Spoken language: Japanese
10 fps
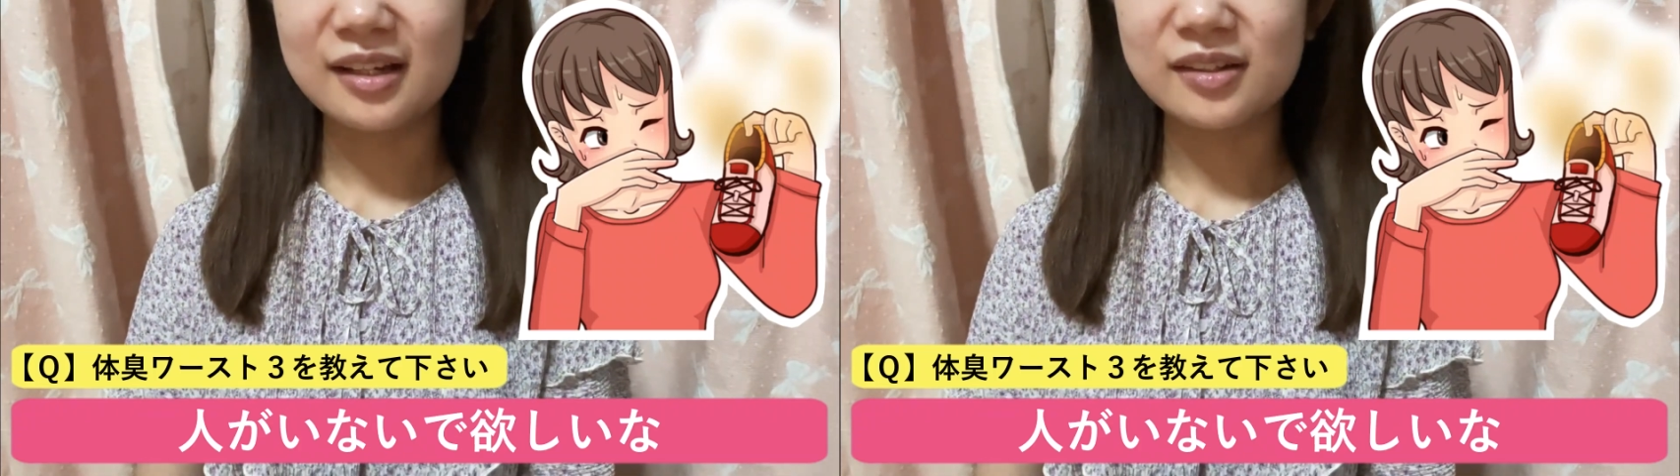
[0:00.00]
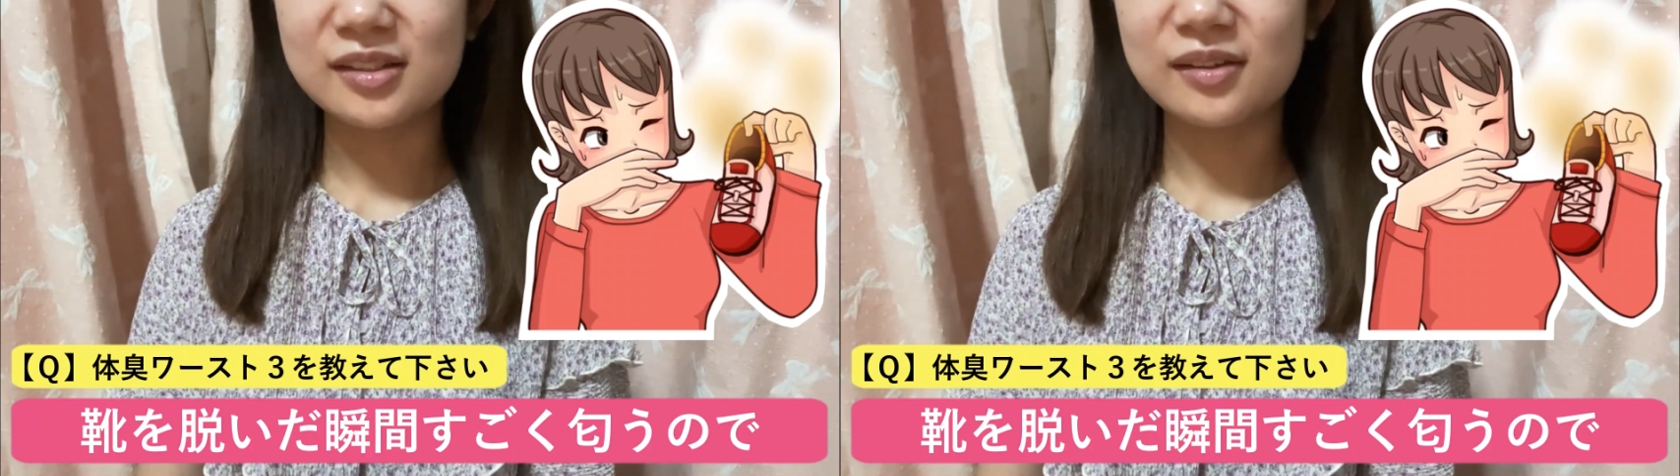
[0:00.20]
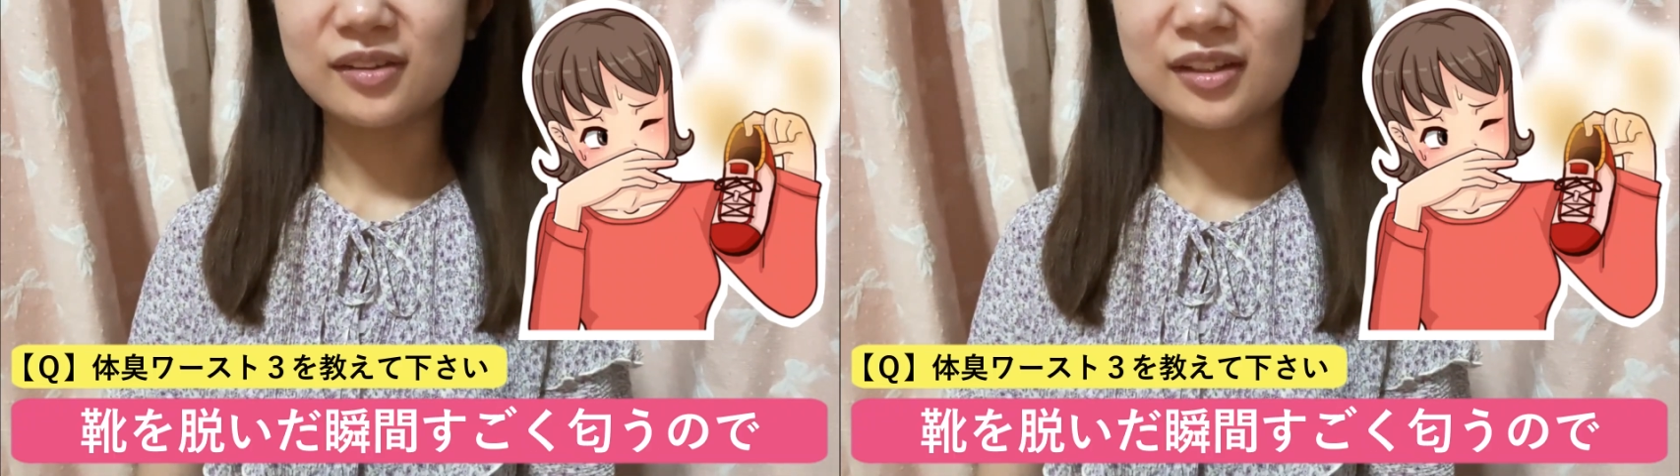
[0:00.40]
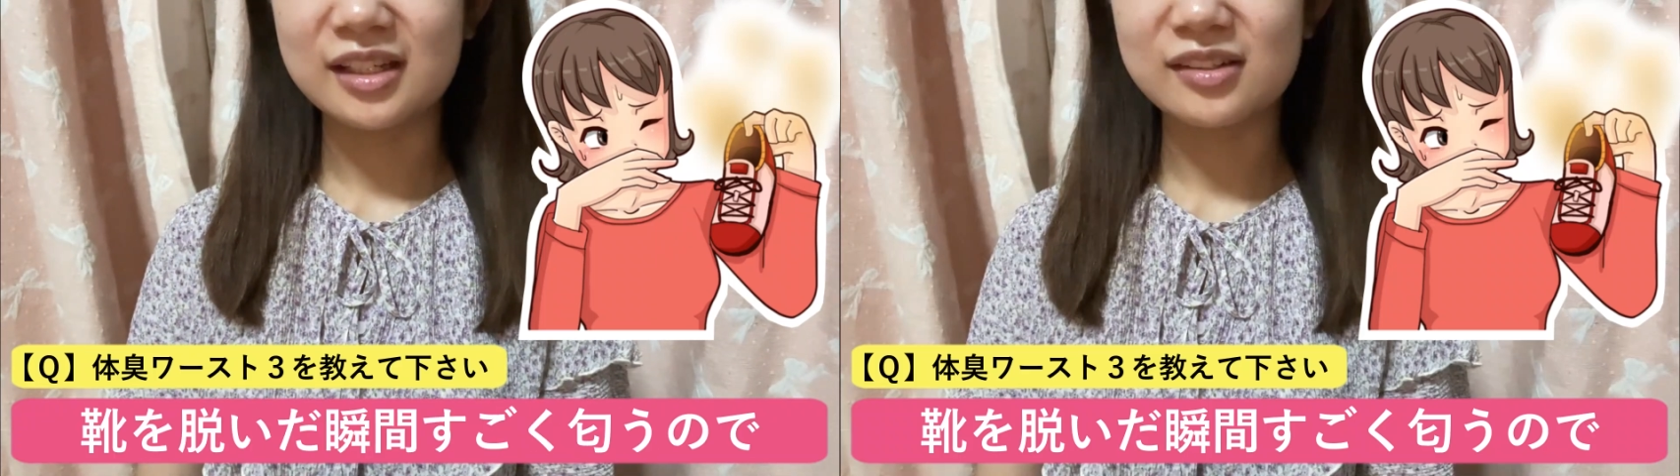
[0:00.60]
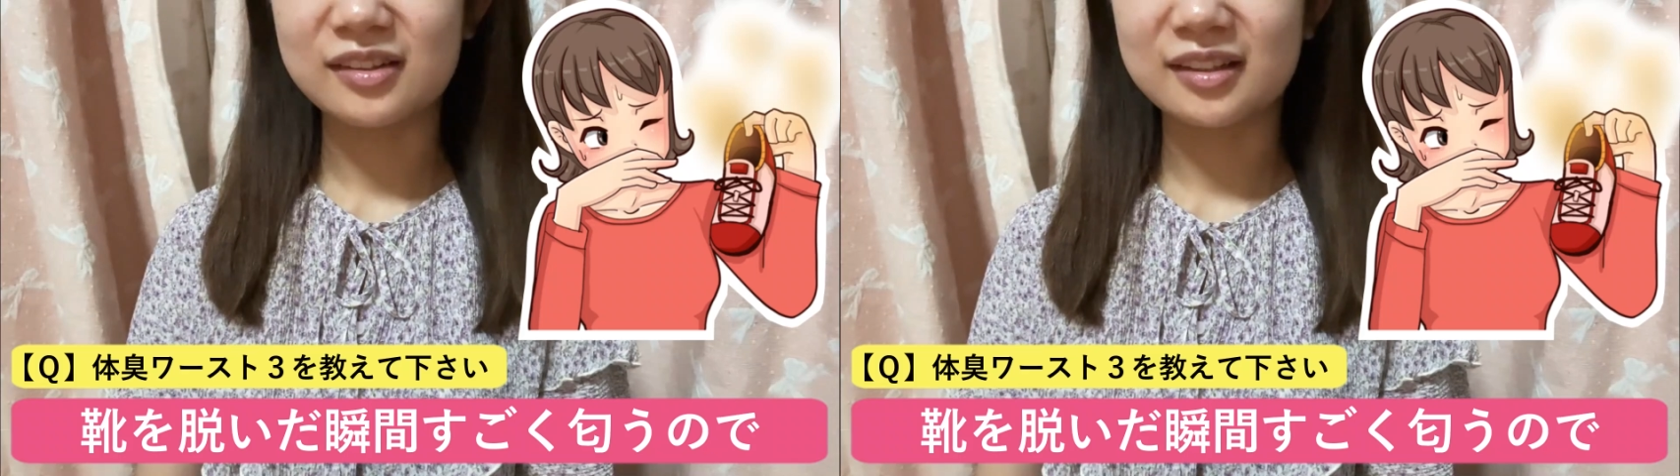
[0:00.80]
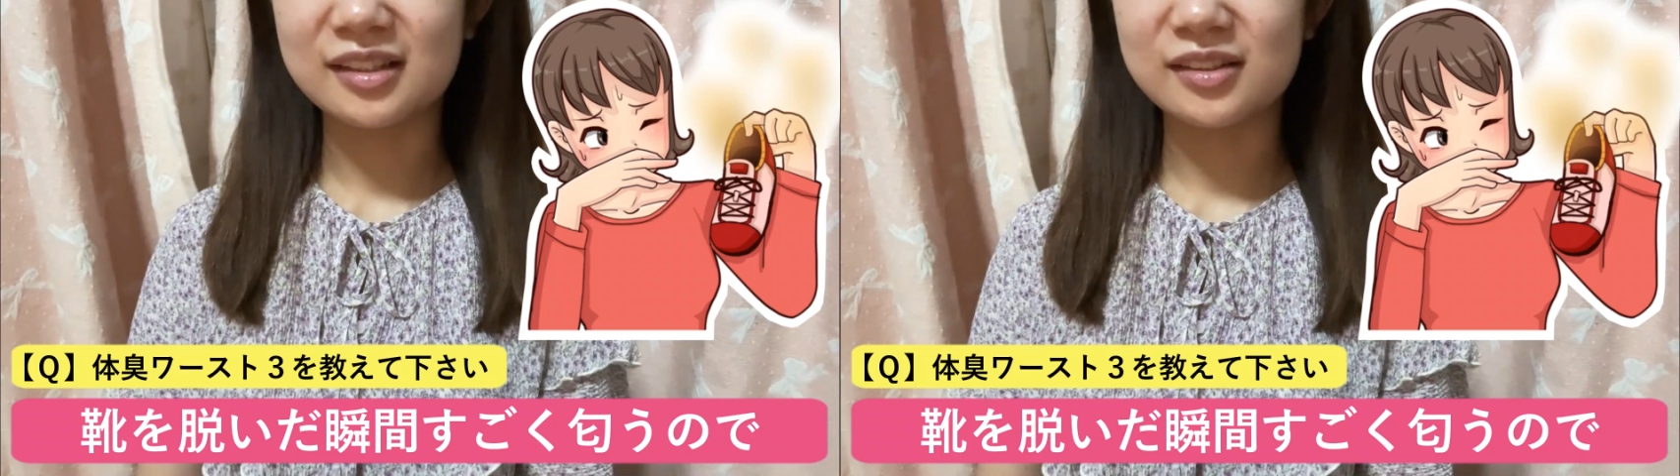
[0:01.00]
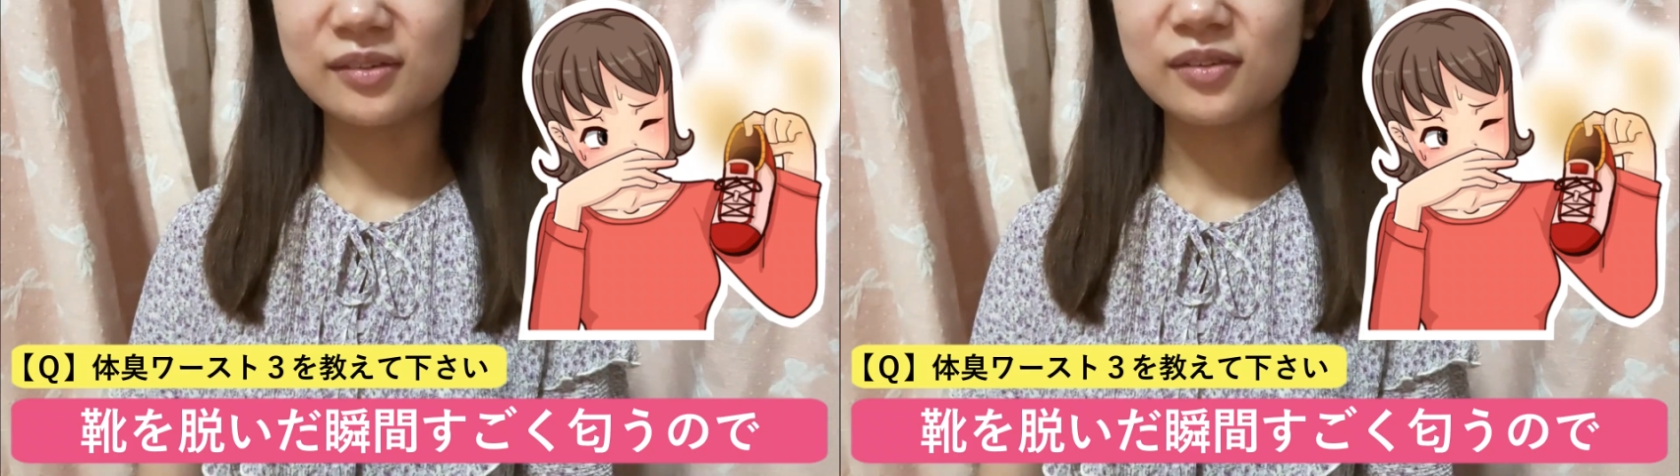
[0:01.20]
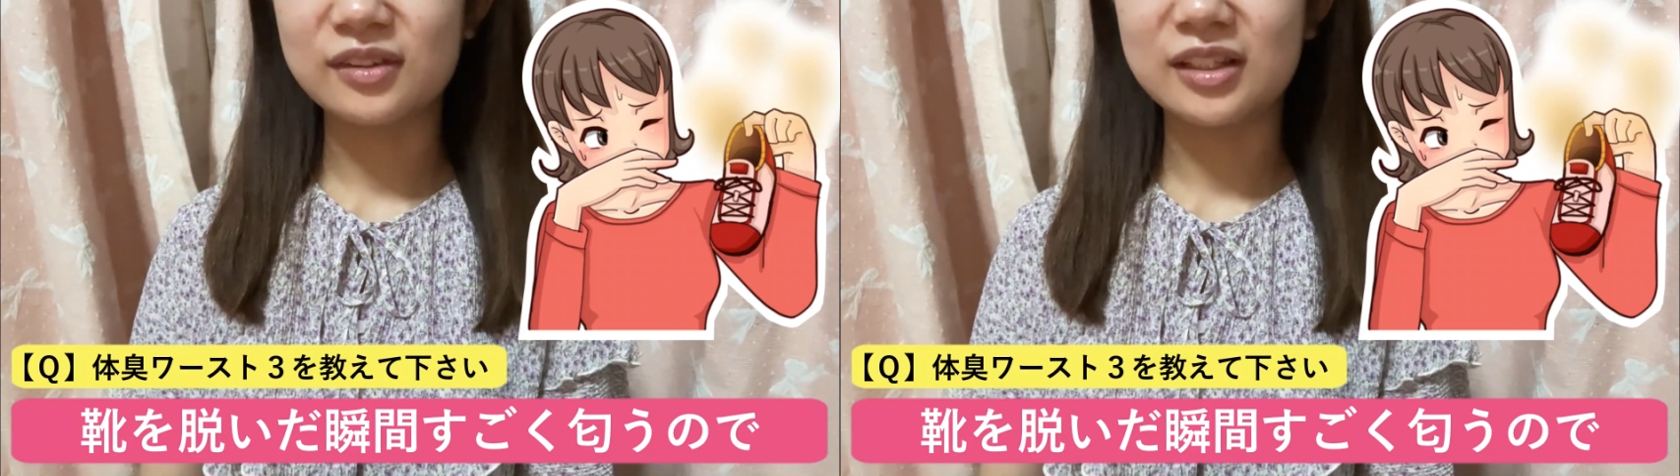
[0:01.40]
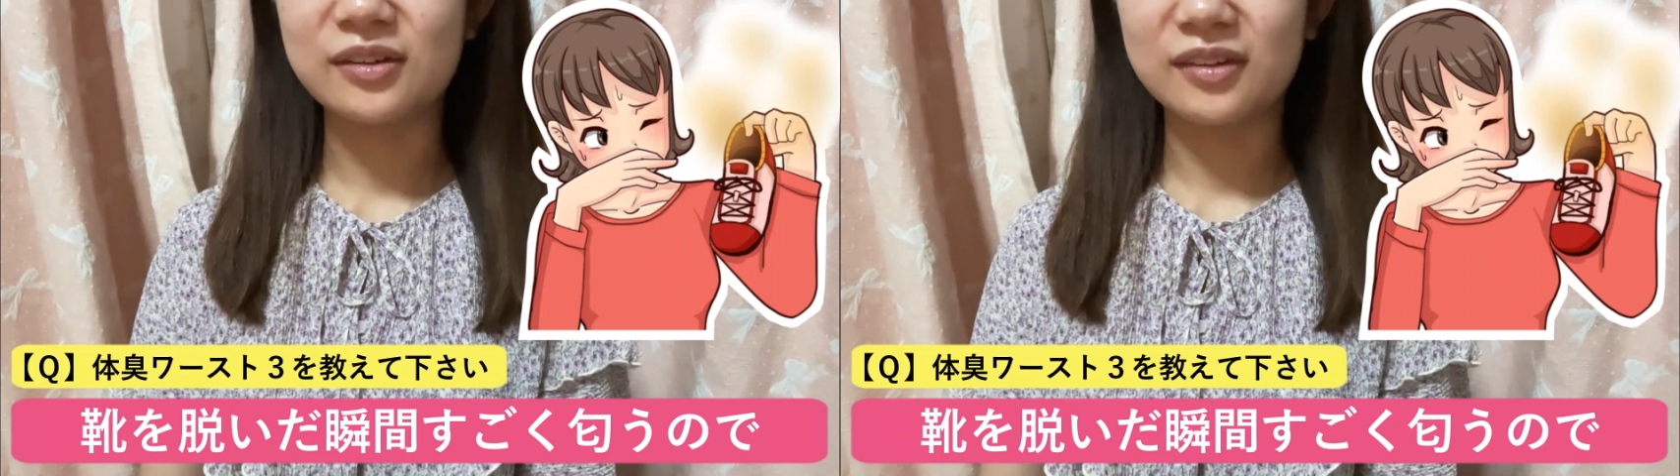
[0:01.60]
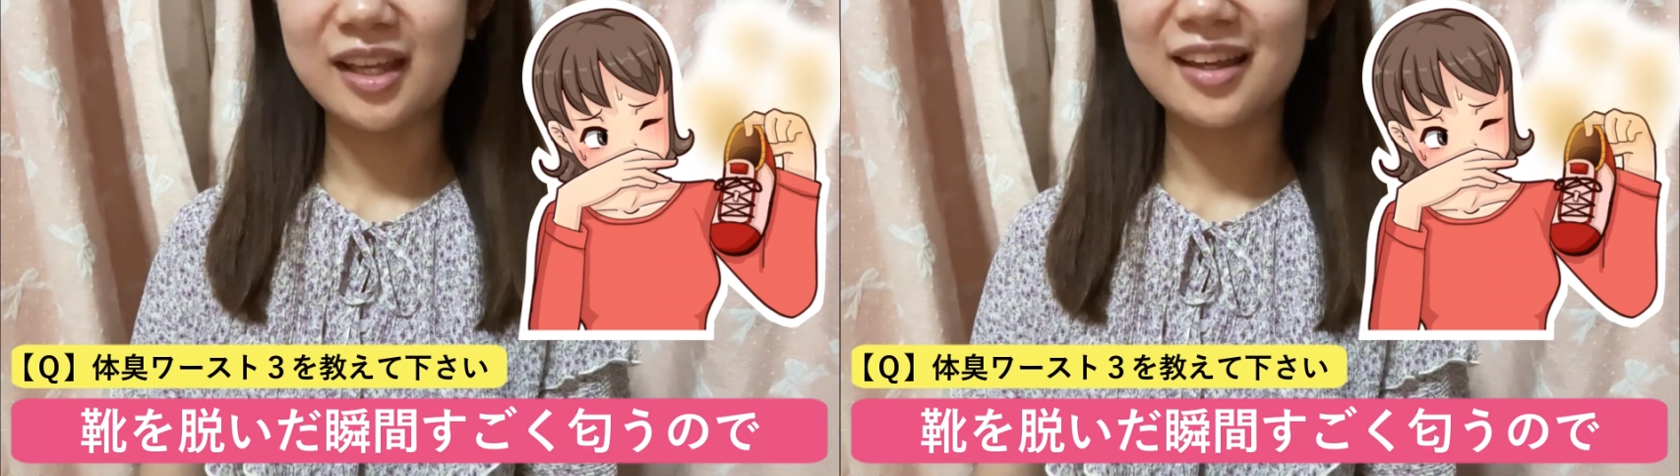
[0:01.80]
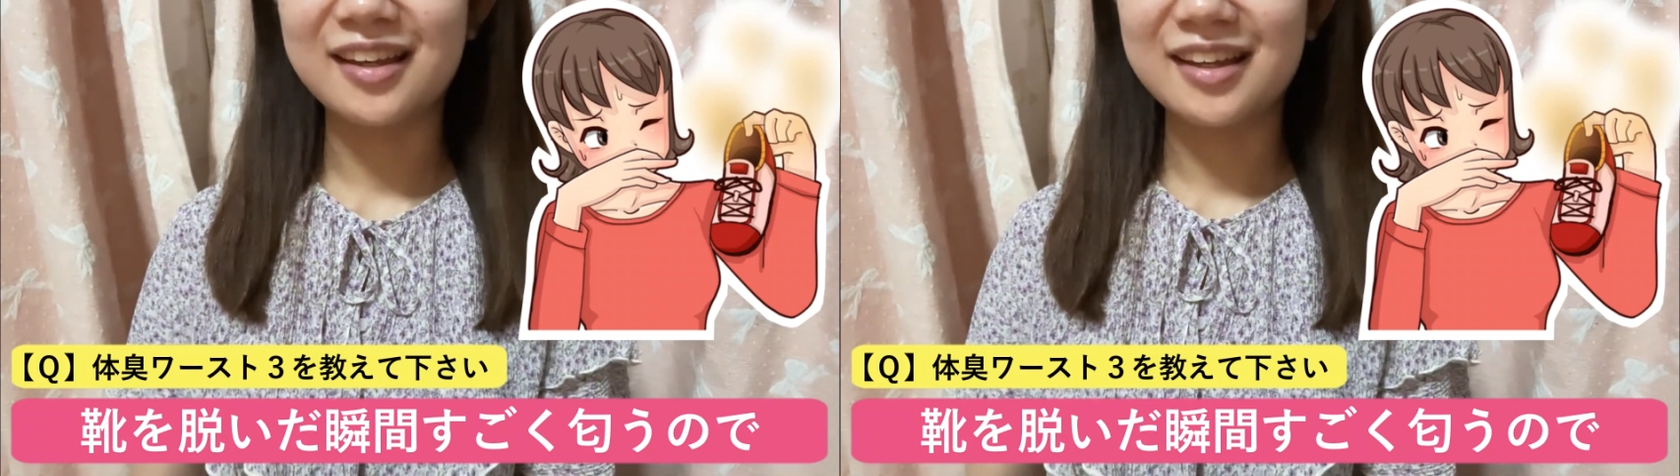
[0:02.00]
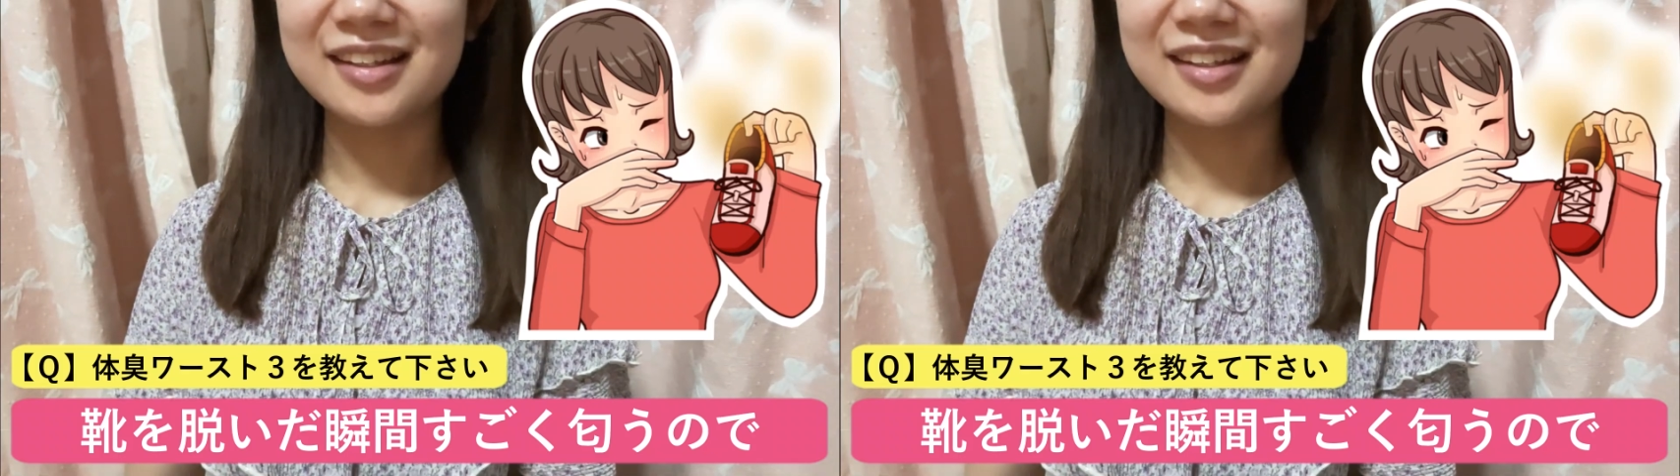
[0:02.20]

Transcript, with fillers: 靴を脱いだ瞬間すごく匂うので、